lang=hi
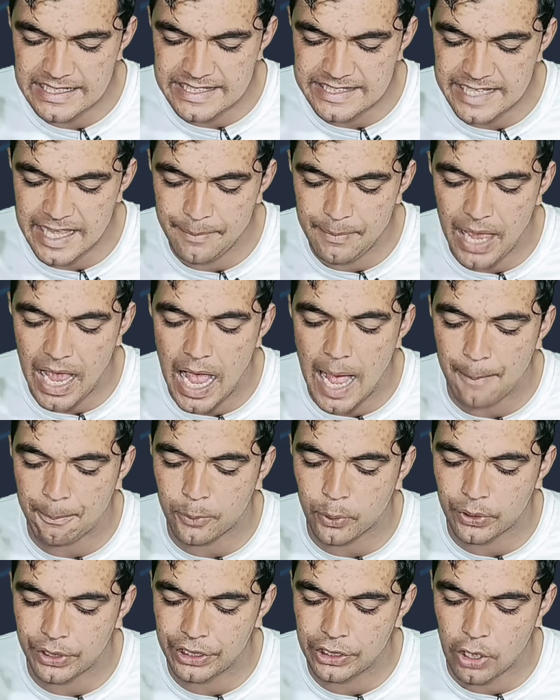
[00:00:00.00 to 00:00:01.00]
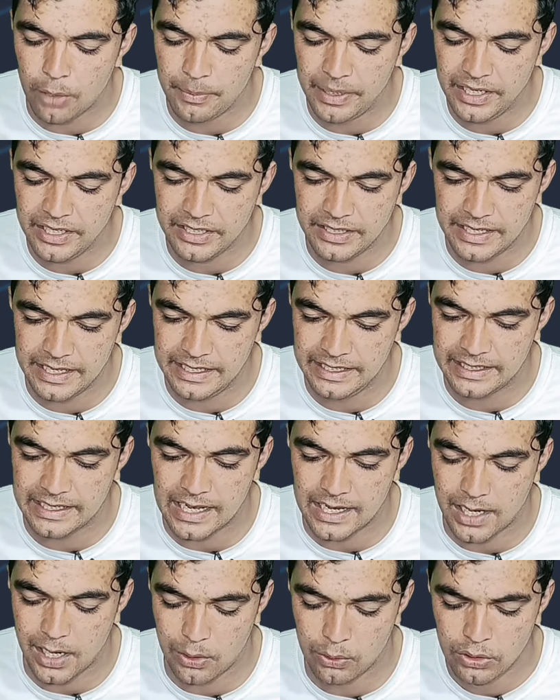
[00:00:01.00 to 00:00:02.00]
इसलिए मैं आपको रिकमेंड नहीं
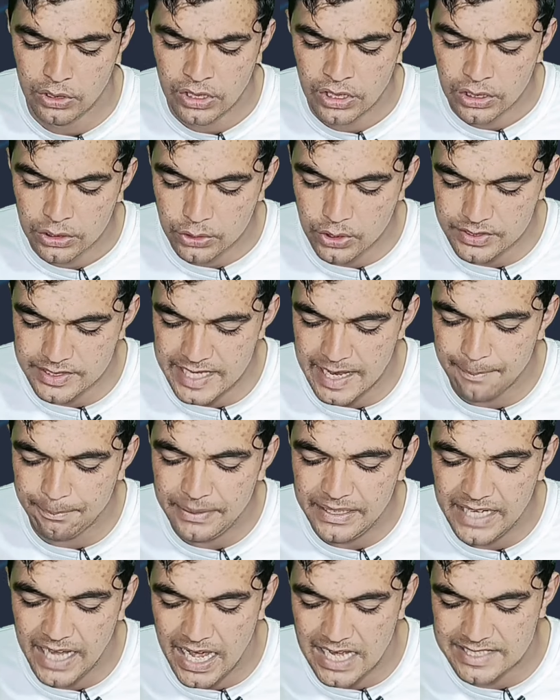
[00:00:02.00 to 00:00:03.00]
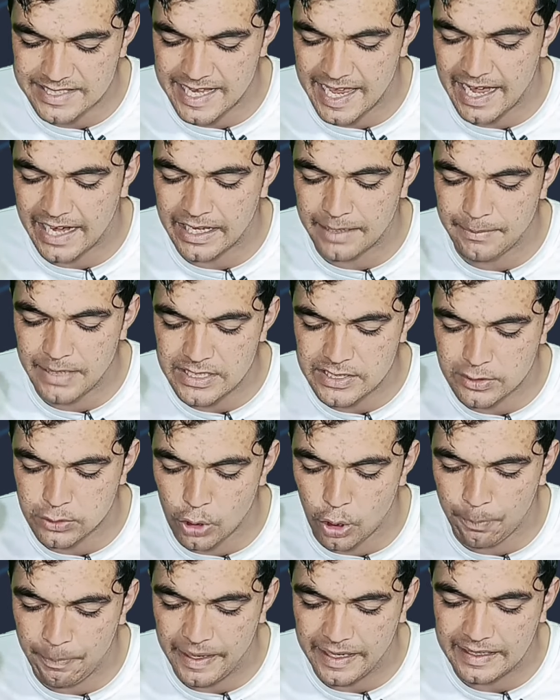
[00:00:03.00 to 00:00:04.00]
कर रहा हूं तो सिंपली यहां से अगर मैं
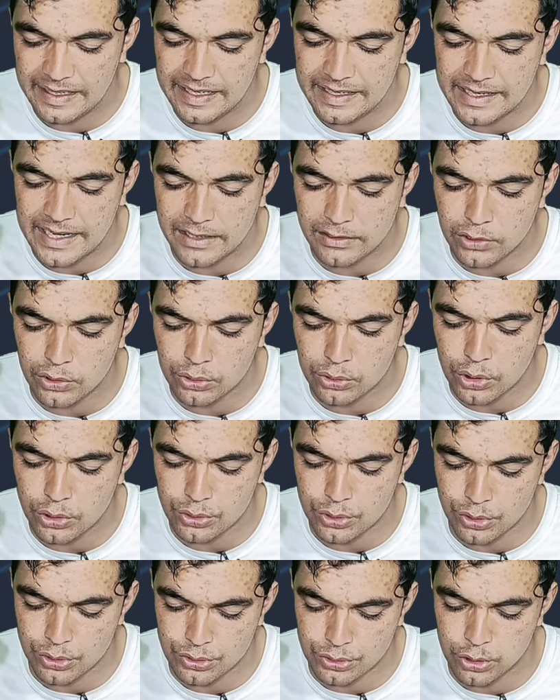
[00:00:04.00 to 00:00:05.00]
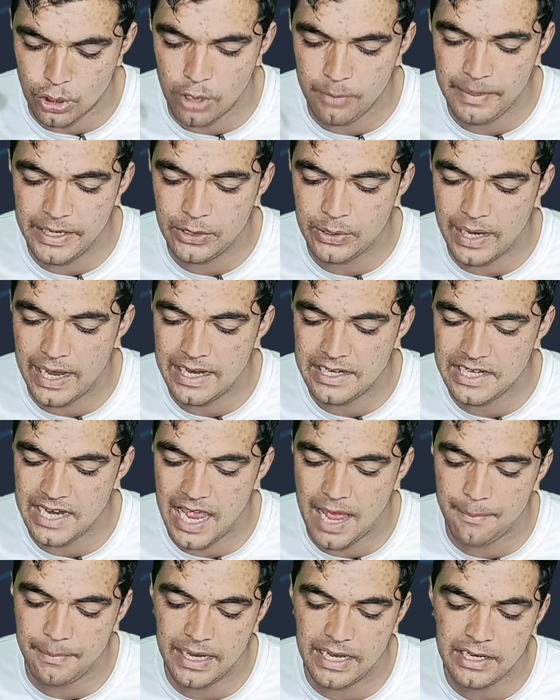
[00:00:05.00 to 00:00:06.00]
स्लो पे क्लिक करता हूं तो, तो स्लो में जो है
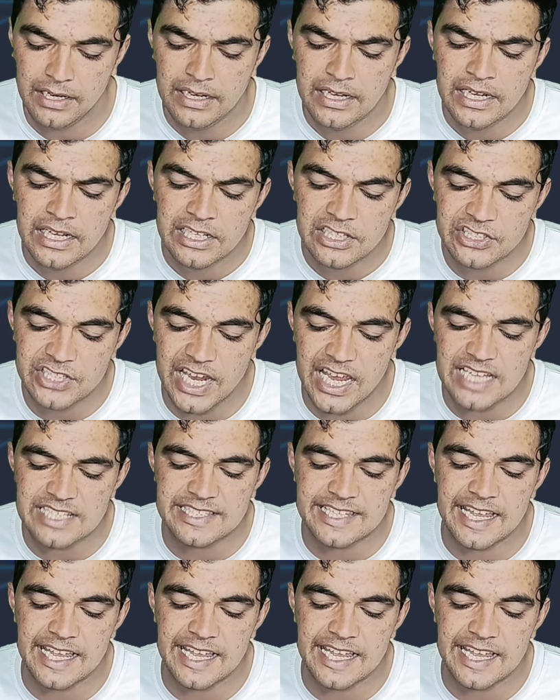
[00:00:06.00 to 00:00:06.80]
यह हमें 6